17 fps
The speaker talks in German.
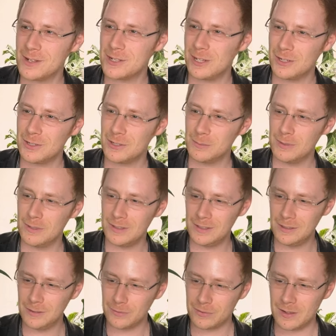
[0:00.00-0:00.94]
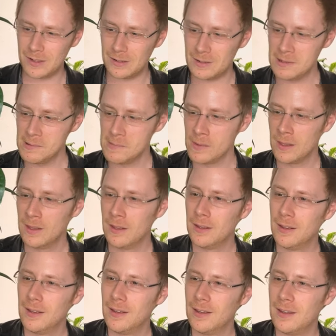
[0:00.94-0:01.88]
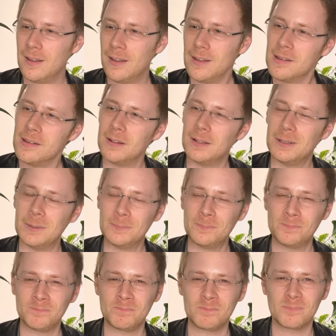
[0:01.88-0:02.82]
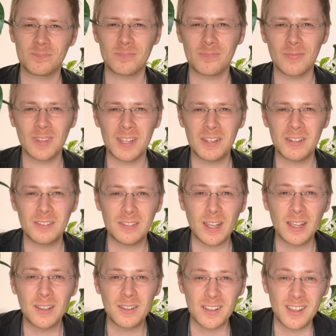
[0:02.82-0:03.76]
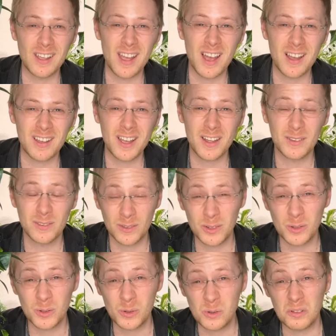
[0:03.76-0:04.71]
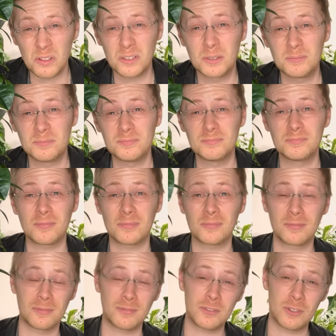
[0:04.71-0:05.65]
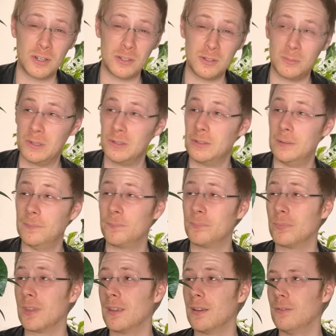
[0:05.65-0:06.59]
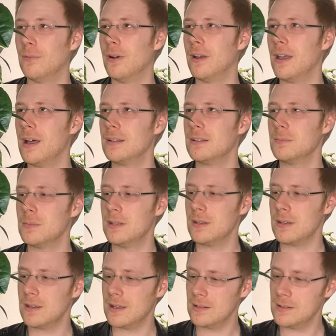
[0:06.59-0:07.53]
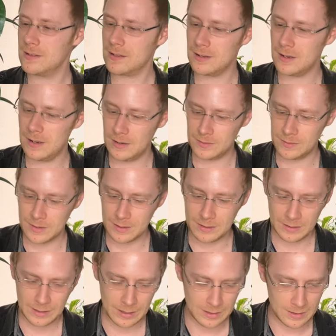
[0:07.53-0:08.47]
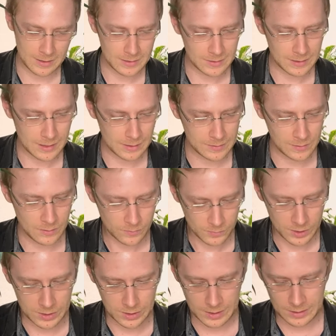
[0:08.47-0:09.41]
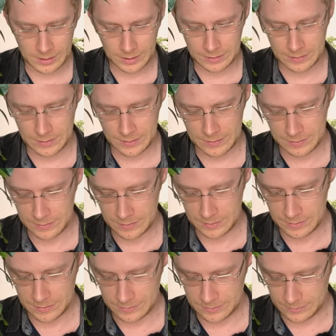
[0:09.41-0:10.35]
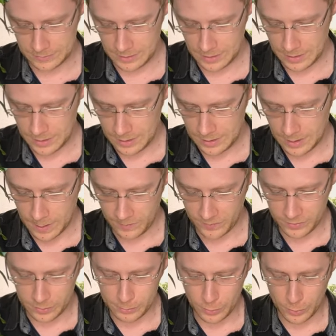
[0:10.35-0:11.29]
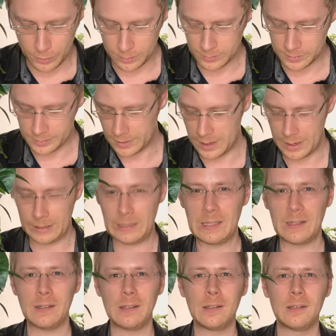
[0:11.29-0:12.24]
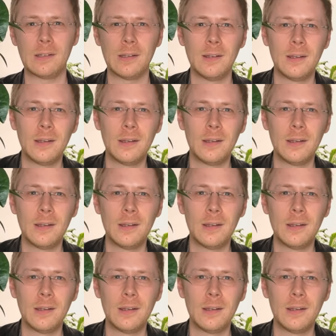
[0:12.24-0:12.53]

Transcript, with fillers: ChatGPT gefragt. Ähm, ich denke, er, er hat sich geirrt. ChatGPT. Äh, weil er hat nämlich ganz klar gesagt, nee, das ist eigentlich sehr unwahrscheinlich, dass äh, Apfelbäume eigentlich